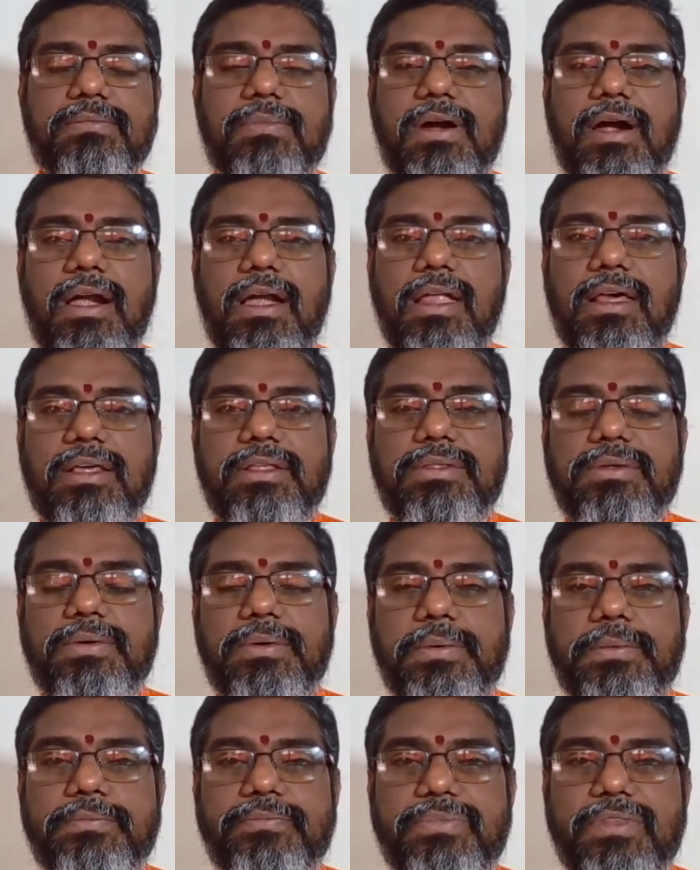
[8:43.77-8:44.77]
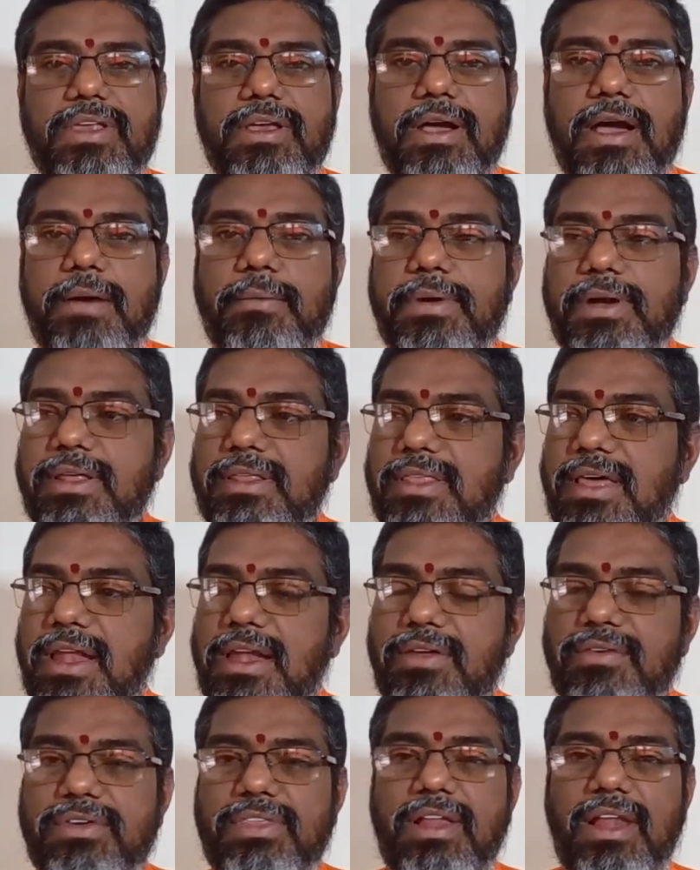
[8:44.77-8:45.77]
పడలేదు కాబట్టి
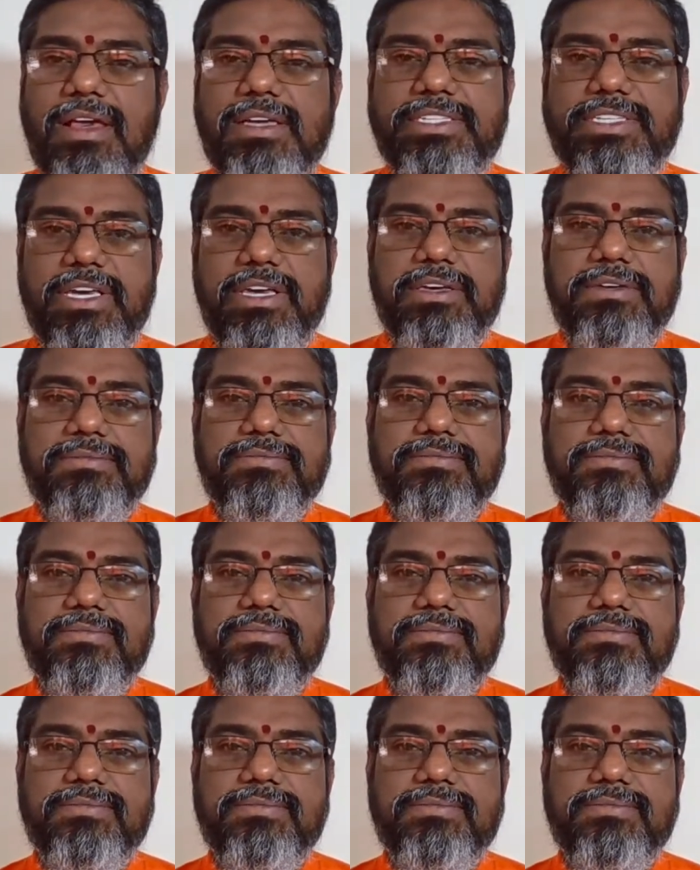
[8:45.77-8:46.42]
దాన్ని వదిలేసి